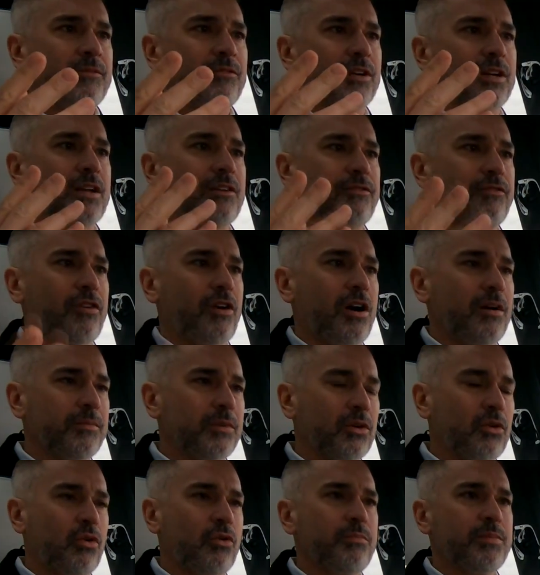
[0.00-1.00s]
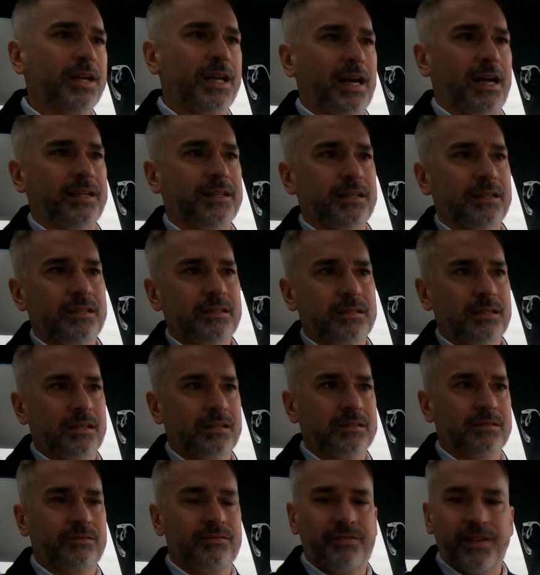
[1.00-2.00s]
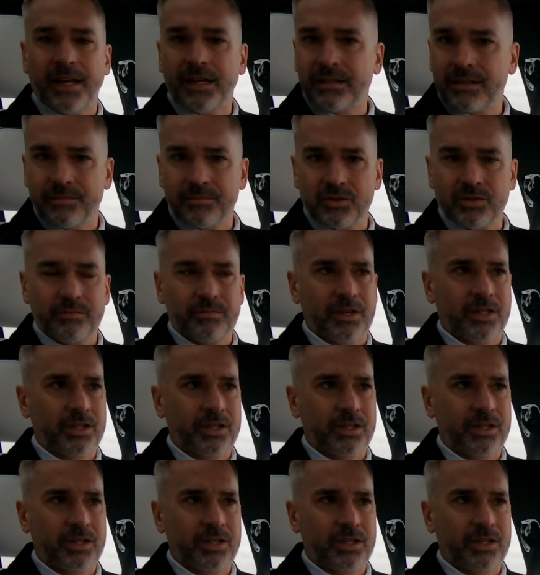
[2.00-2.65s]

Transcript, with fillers: von der Form noch unbekannter ist als ein Phantom zum